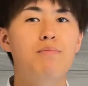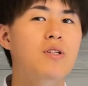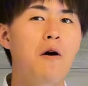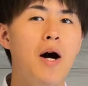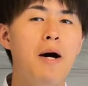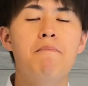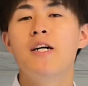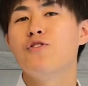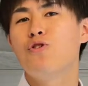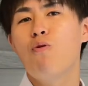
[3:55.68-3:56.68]
部下は
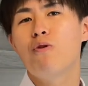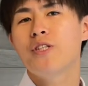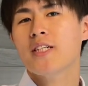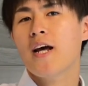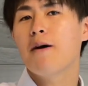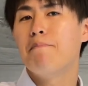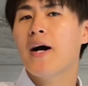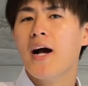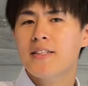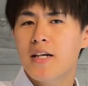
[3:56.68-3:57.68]
上司から
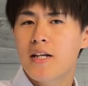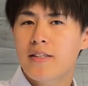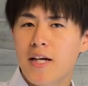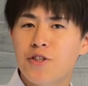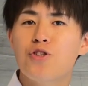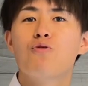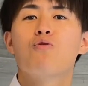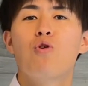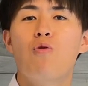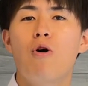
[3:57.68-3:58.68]
任された仕
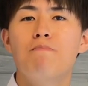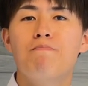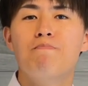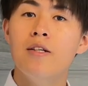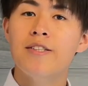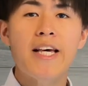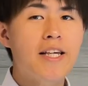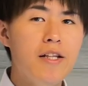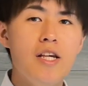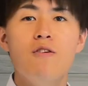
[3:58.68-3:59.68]
事を
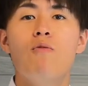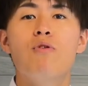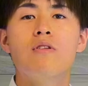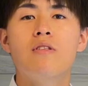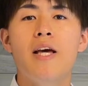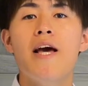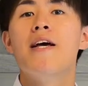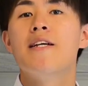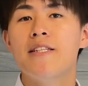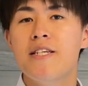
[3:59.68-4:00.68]
責任を持って
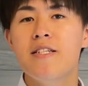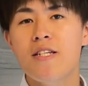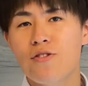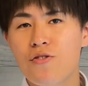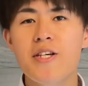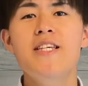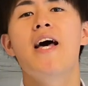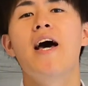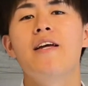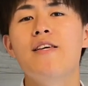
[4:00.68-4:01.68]
期日以
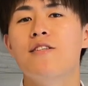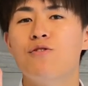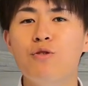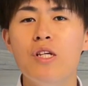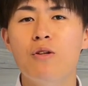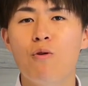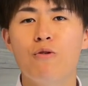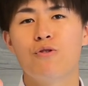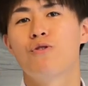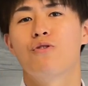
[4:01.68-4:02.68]
内に遂行
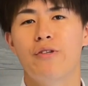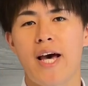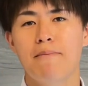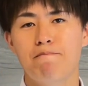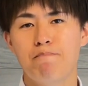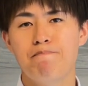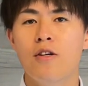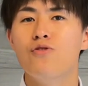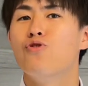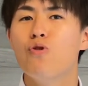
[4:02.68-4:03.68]
するので、
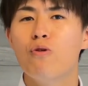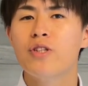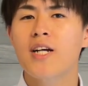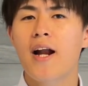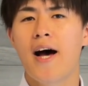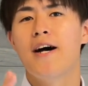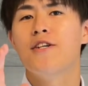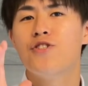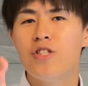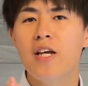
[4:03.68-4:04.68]
上司から
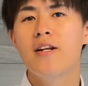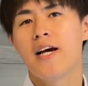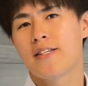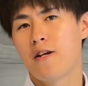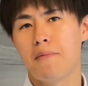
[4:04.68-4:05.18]
信頼され